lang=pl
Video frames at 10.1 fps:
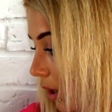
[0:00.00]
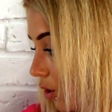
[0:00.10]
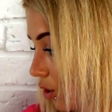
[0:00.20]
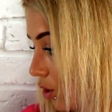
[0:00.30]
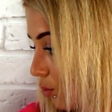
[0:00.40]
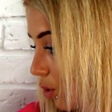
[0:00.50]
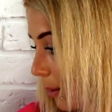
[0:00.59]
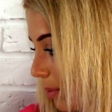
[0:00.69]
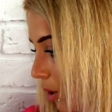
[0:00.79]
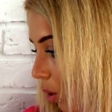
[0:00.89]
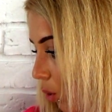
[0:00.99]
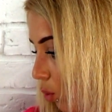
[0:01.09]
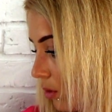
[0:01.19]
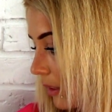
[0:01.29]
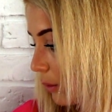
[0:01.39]
To są torebki
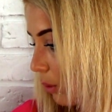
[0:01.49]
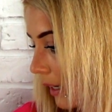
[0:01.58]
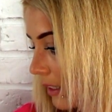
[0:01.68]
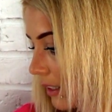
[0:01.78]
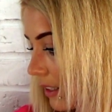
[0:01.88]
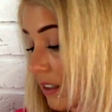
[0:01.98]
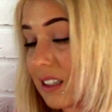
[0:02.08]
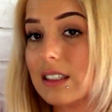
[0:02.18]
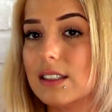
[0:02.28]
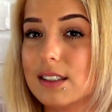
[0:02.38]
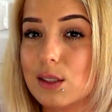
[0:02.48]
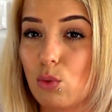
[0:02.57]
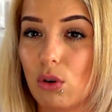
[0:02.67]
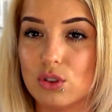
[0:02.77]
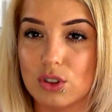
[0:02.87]
ogólnie, słuchajcie, z
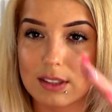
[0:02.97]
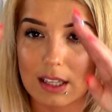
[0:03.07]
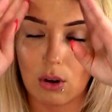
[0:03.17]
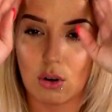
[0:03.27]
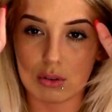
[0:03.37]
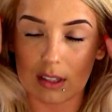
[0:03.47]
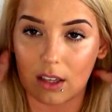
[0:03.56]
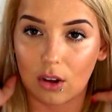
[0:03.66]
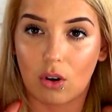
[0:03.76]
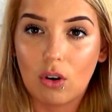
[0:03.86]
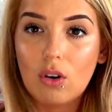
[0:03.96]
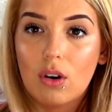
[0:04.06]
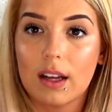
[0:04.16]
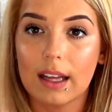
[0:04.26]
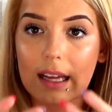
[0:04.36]
Łodzi, z tego
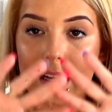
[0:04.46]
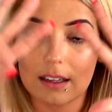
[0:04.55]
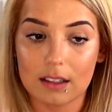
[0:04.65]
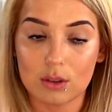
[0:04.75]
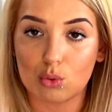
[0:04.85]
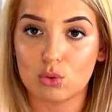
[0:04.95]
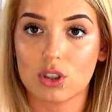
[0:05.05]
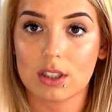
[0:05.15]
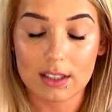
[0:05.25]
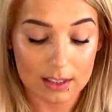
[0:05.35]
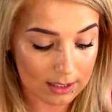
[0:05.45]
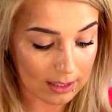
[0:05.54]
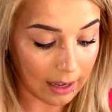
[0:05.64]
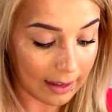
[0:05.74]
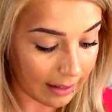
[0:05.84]
takiego e, dużych
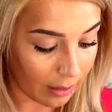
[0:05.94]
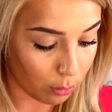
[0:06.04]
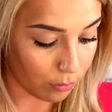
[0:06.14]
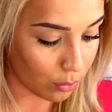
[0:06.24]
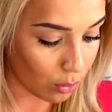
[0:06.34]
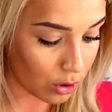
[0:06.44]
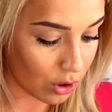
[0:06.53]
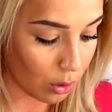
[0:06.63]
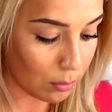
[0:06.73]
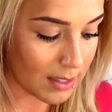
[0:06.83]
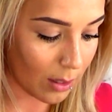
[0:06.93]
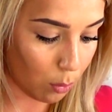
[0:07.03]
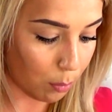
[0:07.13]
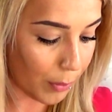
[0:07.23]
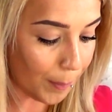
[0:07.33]
tych hangarów, w których się robi
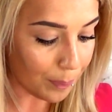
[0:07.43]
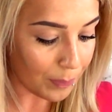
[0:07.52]
zakupy.